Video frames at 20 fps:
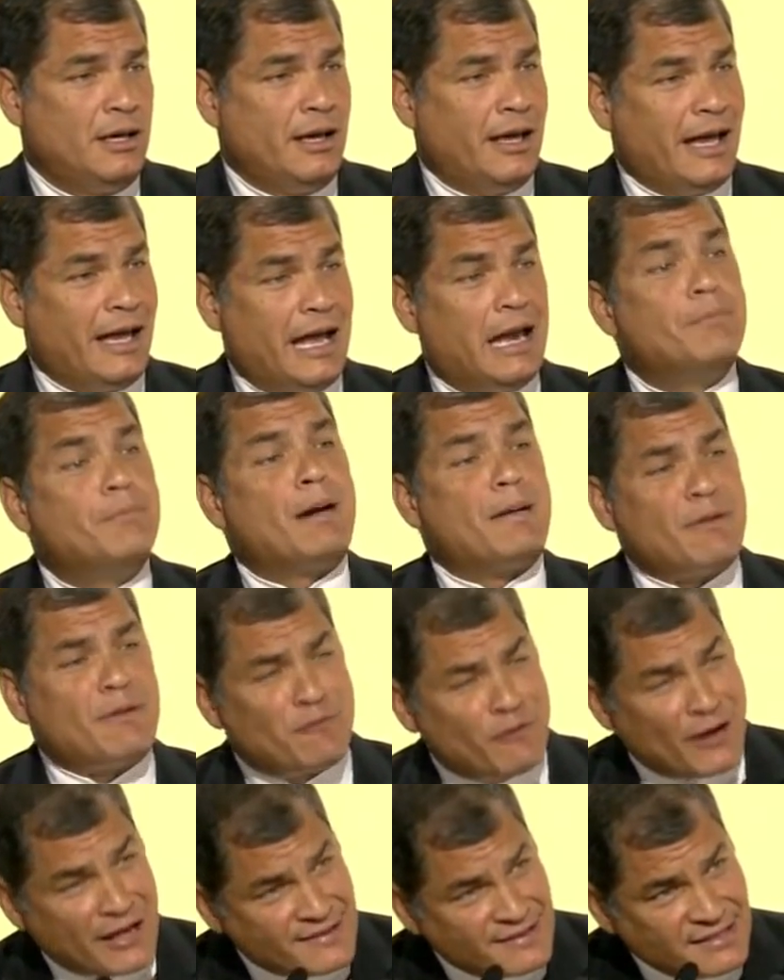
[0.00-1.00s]
El Papa
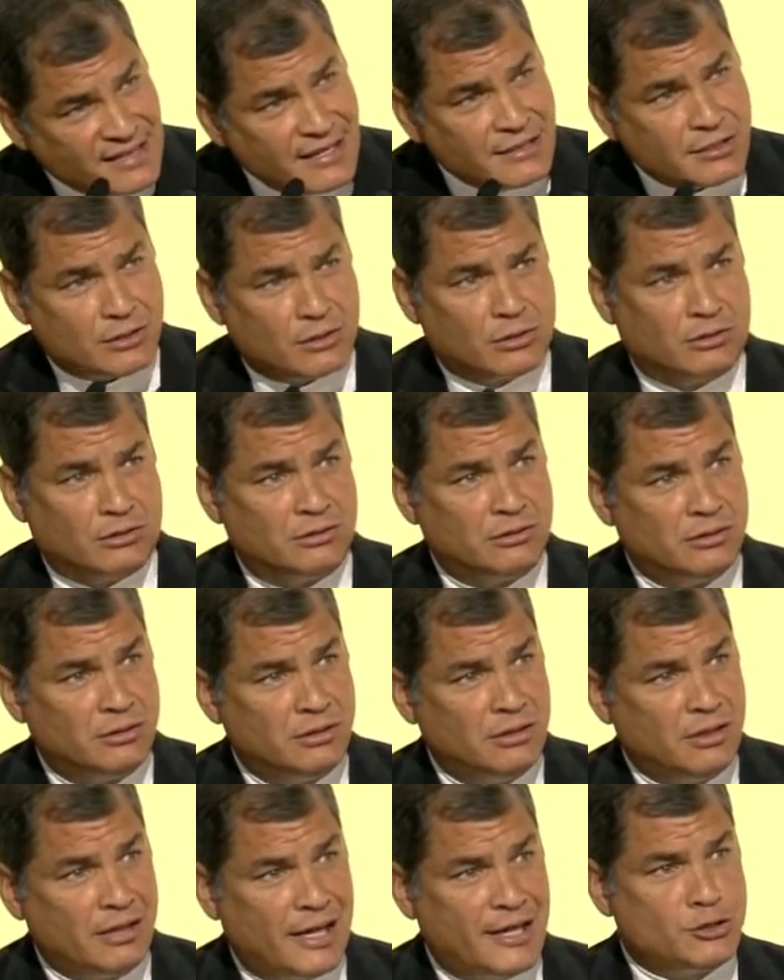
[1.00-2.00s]
Francisco,
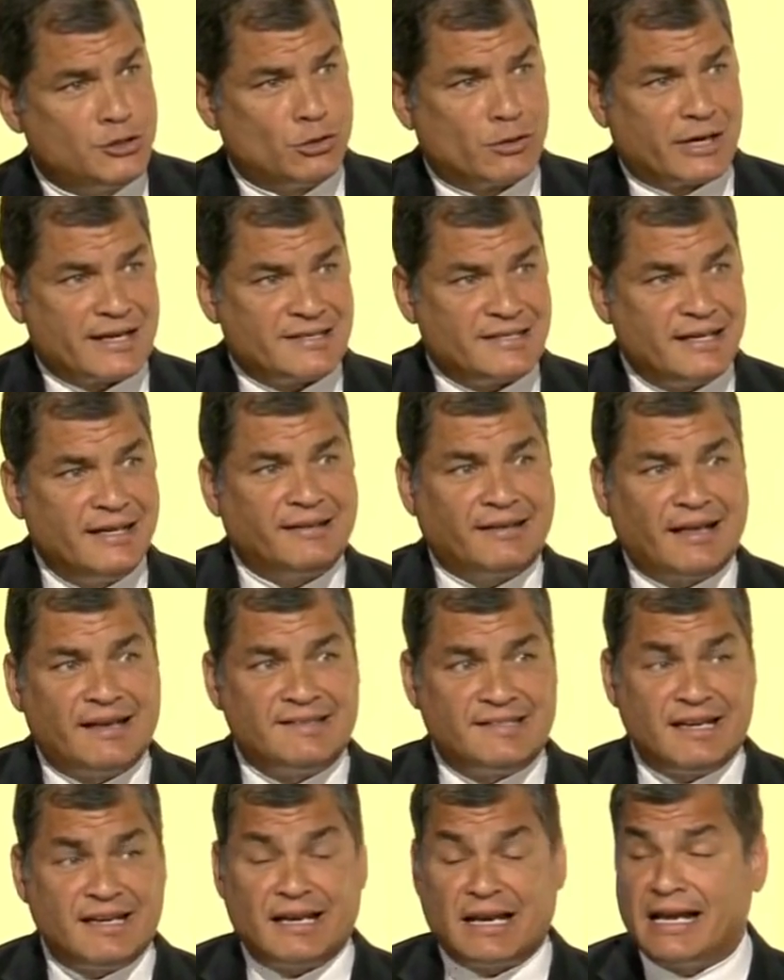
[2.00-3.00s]
en su reciente
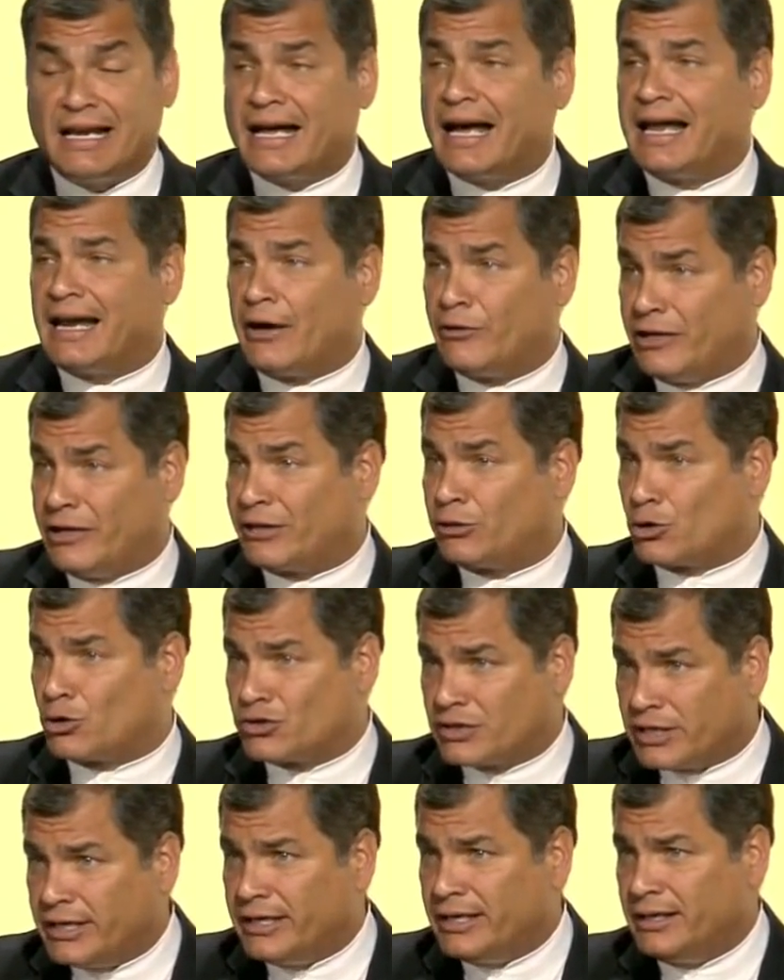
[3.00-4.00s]
encíclica Laudato
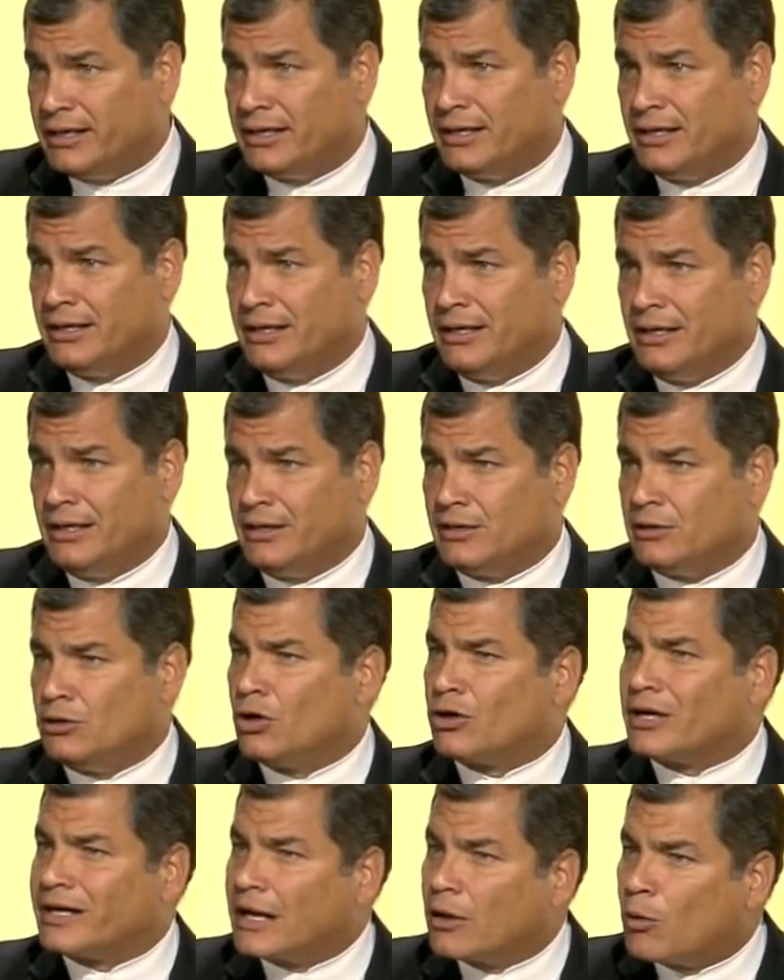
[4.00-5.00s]
Si,
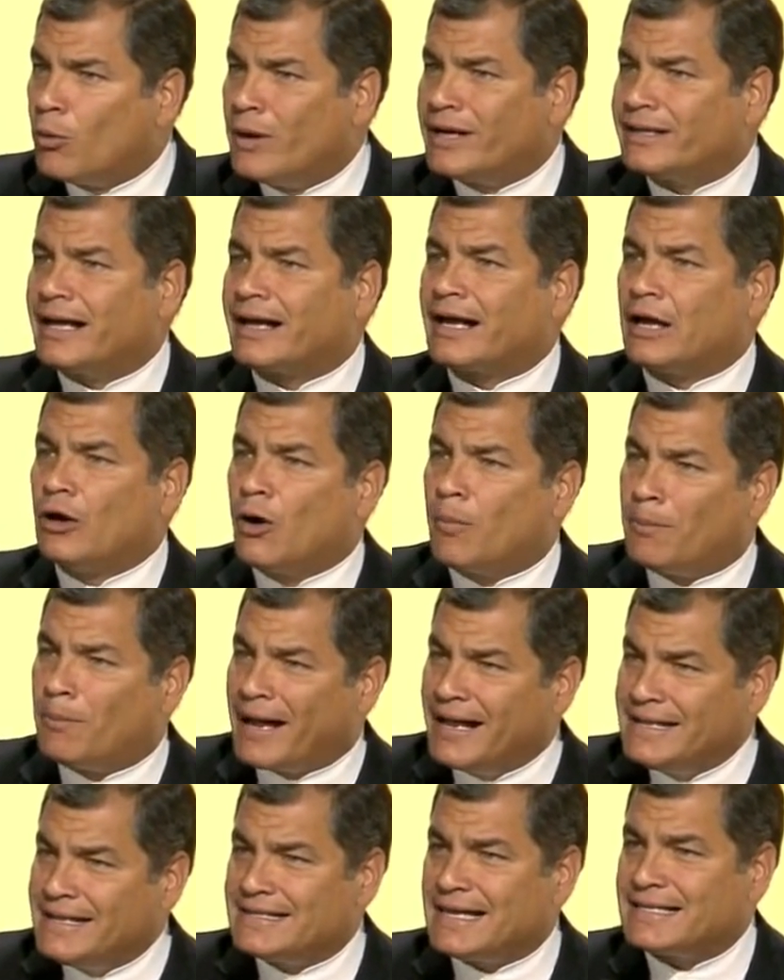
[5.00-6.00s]
nos recuerda que en los
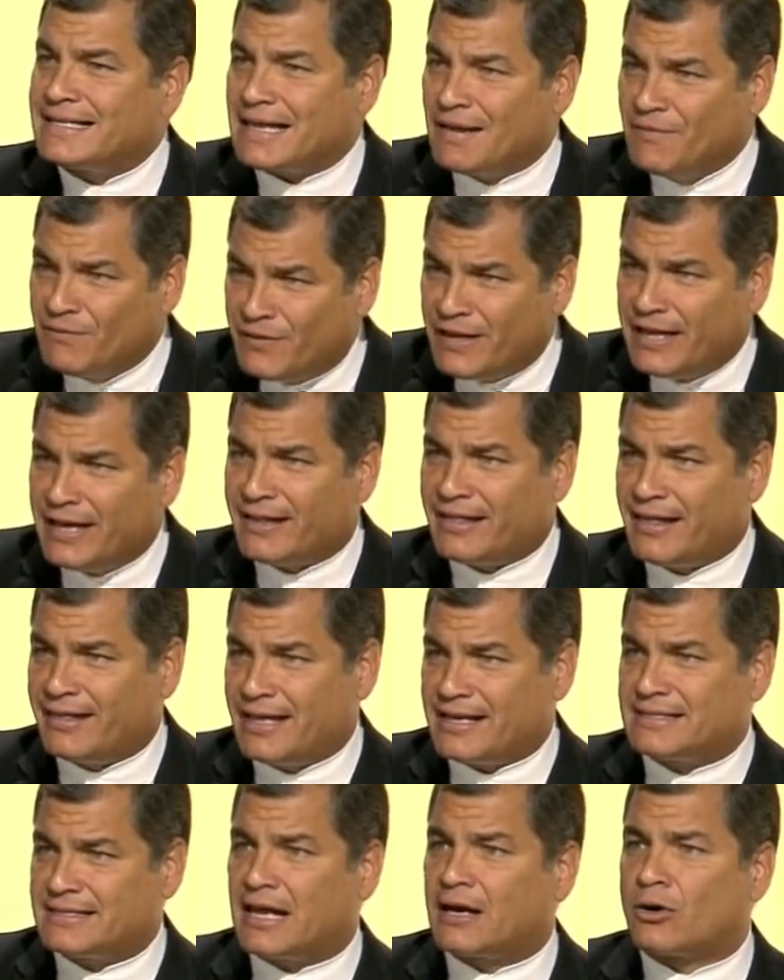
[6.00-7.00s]
países en vías de
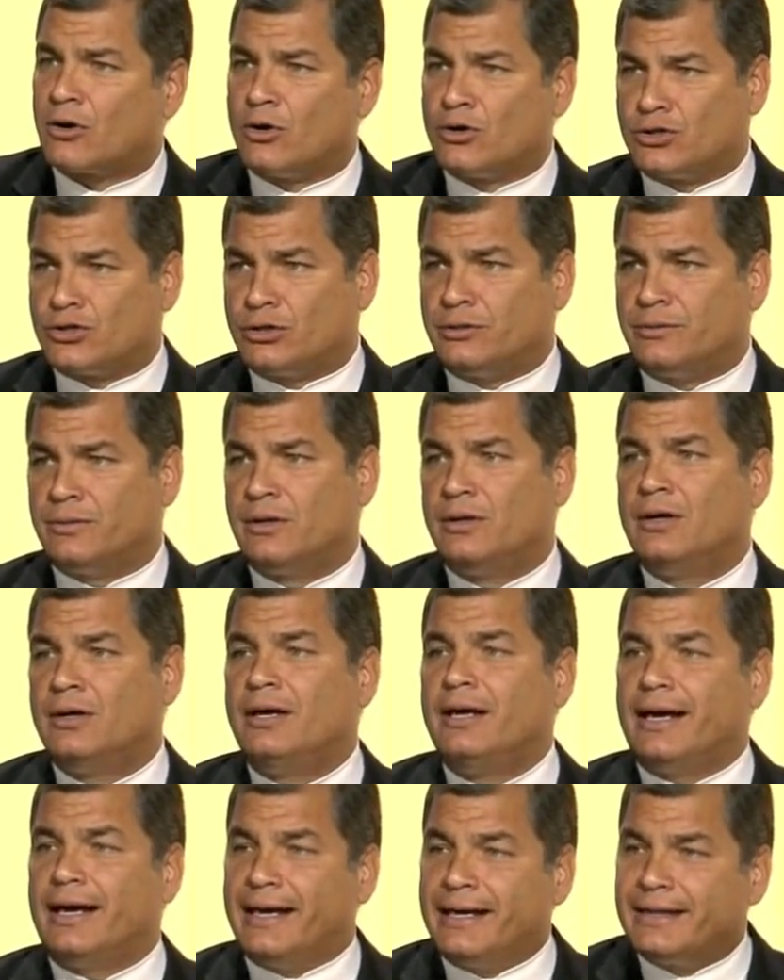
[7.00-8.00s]
desarrollo
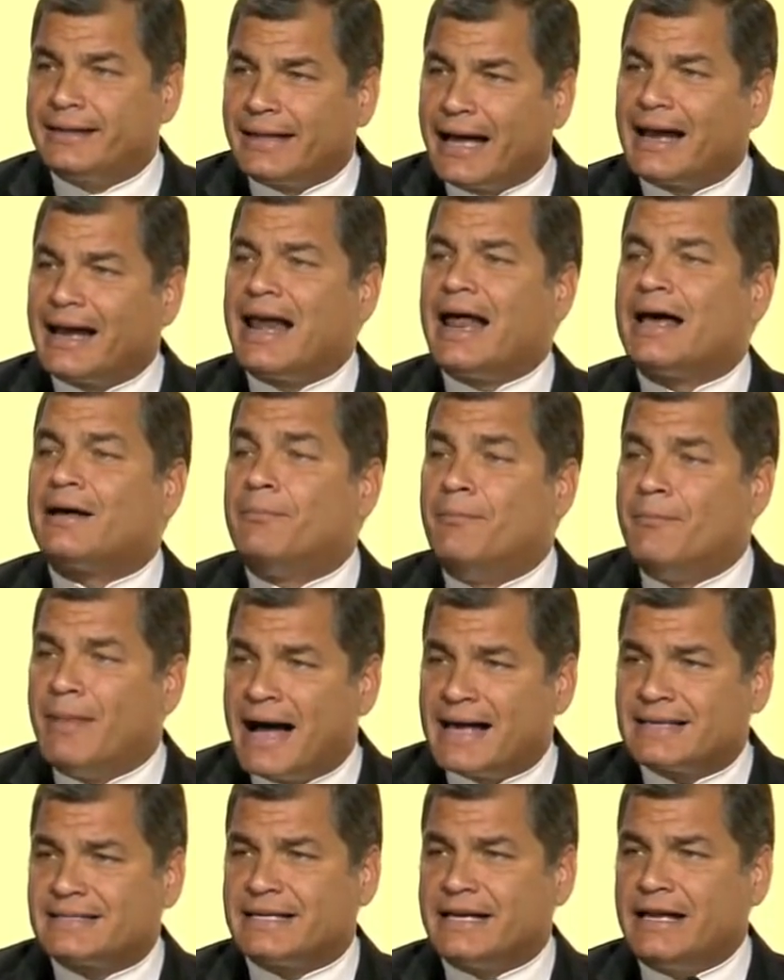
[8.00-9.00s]
están las
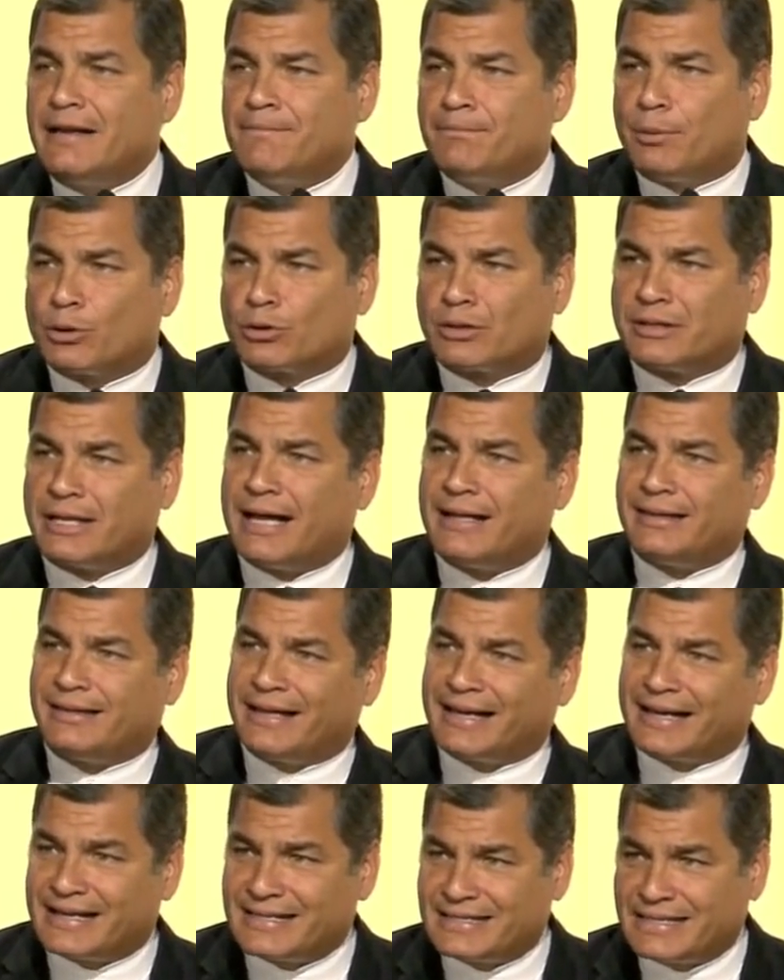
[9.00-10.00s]
más
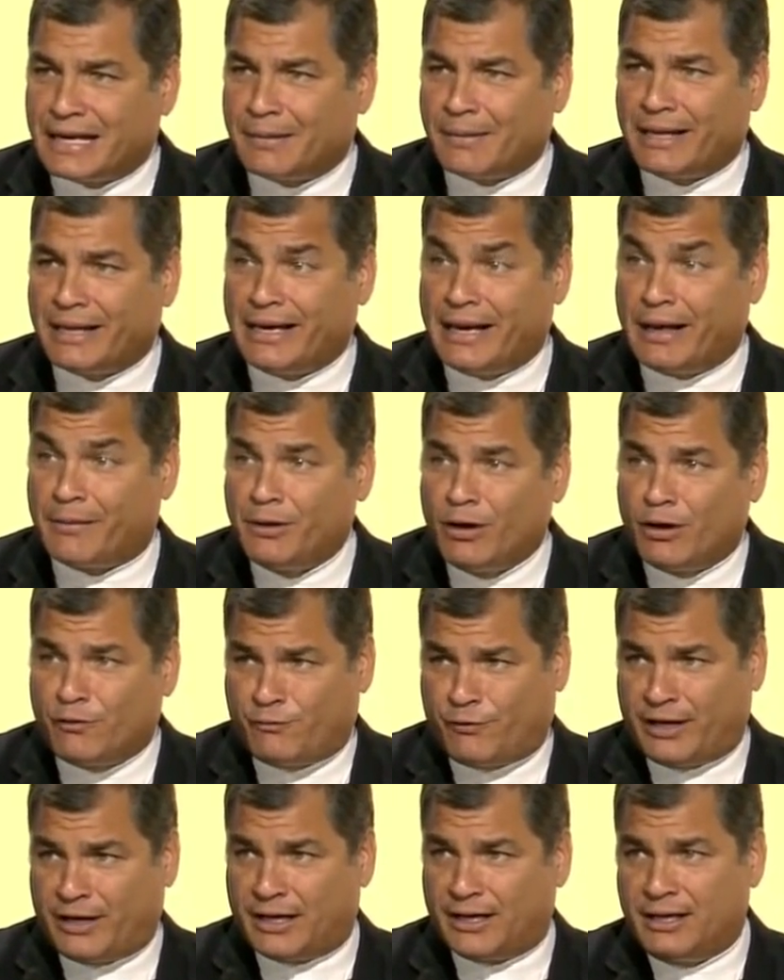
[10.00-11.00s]
importantes reservas de la
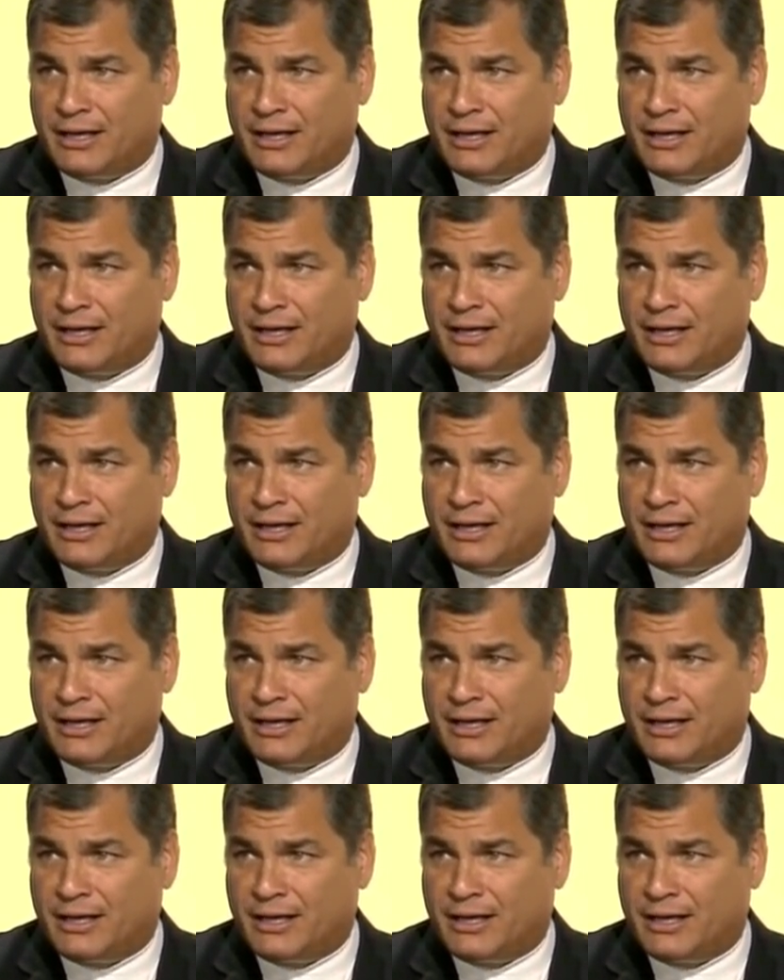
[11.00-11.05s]
biosfera